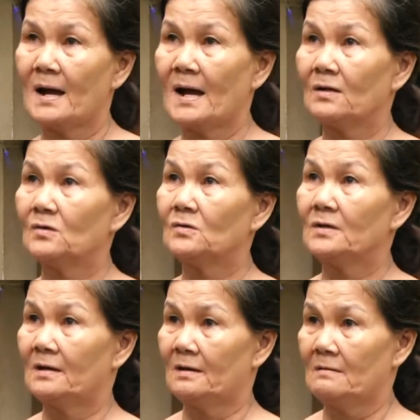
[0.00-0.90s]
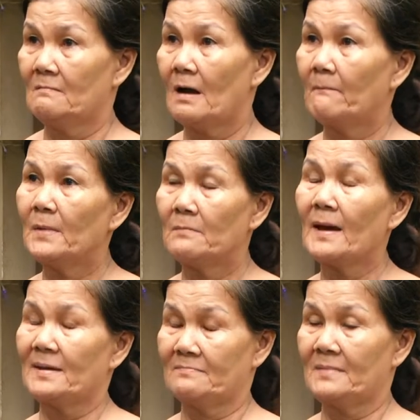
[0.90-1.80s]
ba cô là ông bị
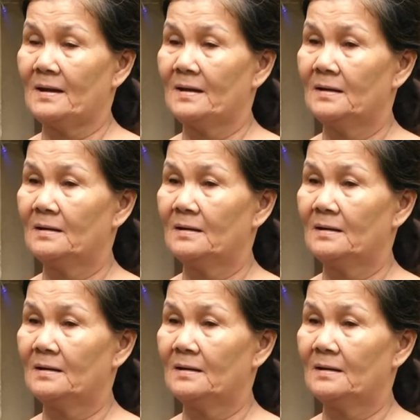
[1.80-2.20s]
bệnh mà